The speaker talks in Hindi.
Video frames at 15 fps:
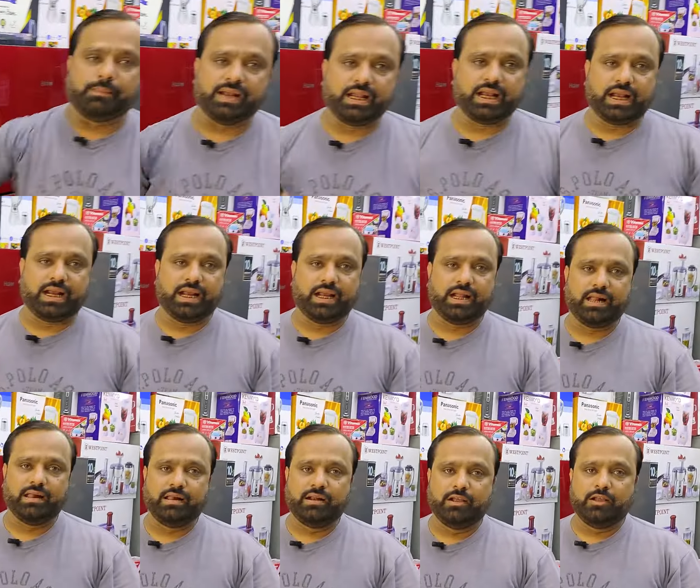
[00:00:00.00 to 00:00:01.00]
मिल जाएगी
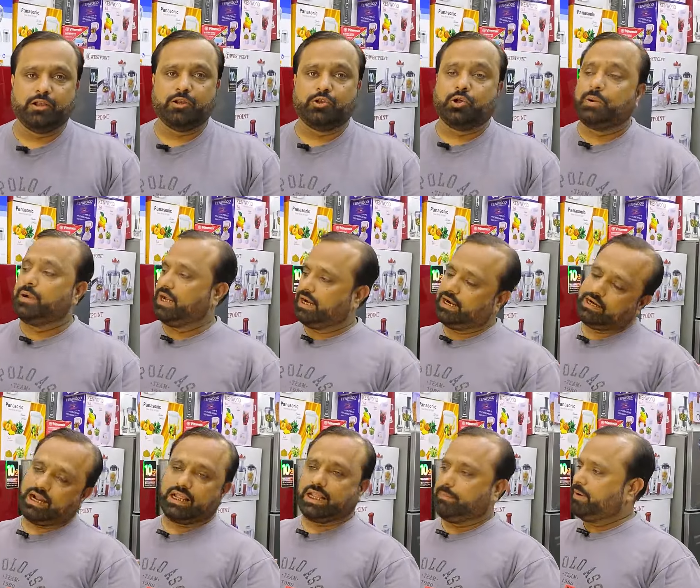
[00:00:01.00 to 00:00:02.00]
सारे साइजेस जो
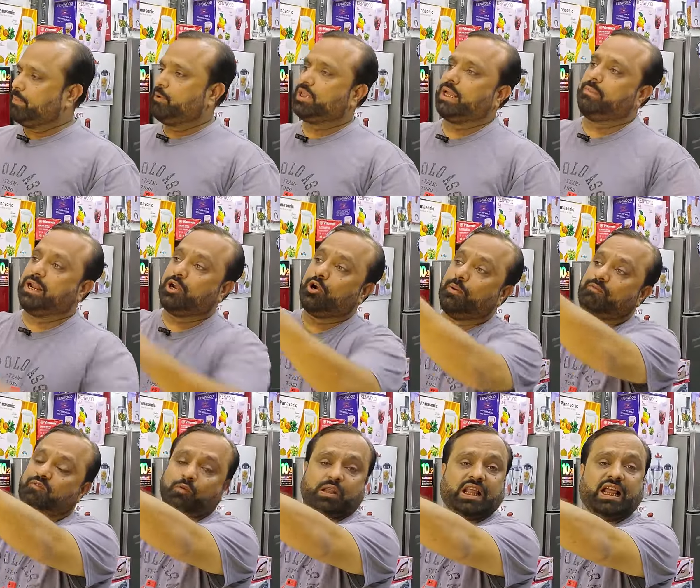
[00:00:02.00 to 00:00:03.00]
कस्टमर बोलता है मेरे को
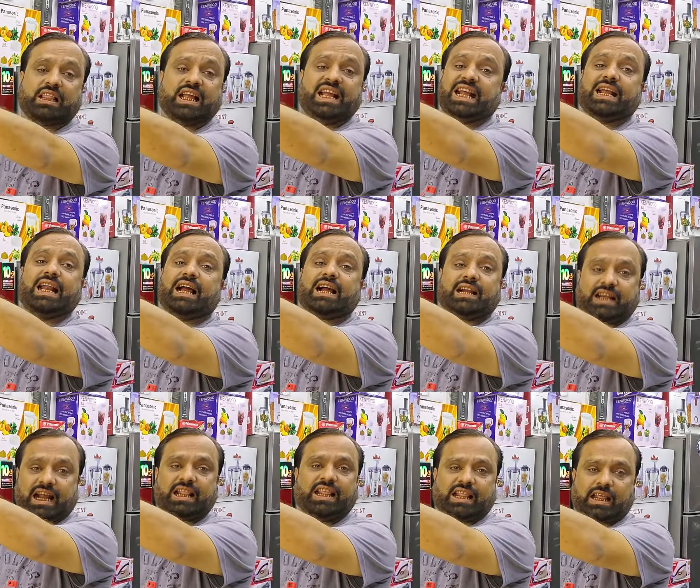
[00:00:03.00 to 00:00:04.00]
कुल साइज का एक लाख
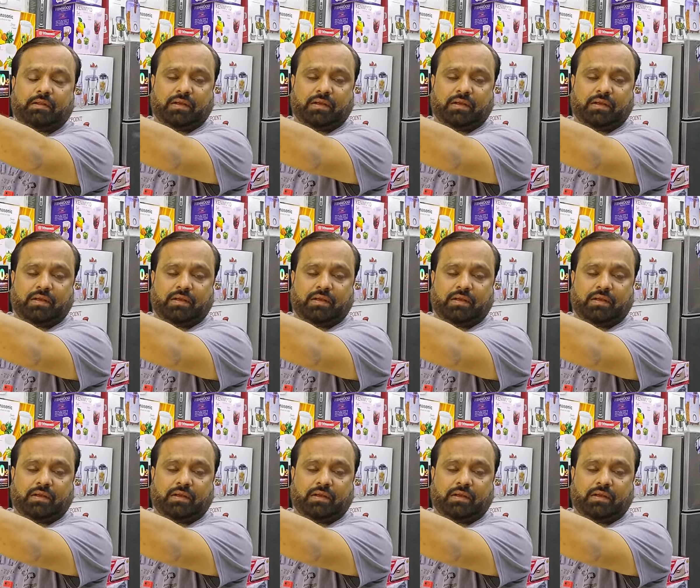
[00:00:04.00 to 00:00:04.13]
अट्ठाईस हज़ार